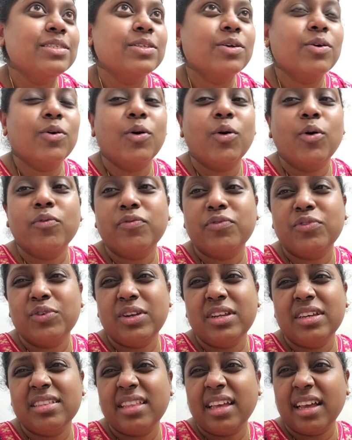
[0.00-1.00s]
सो
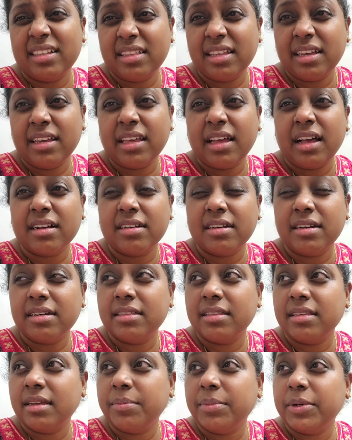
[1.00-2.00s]
होपफुली देखते क्या
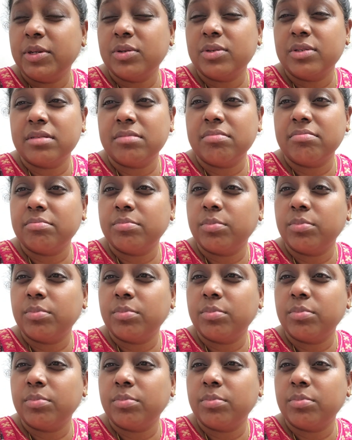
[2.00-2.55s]
करते हैं बिकॉज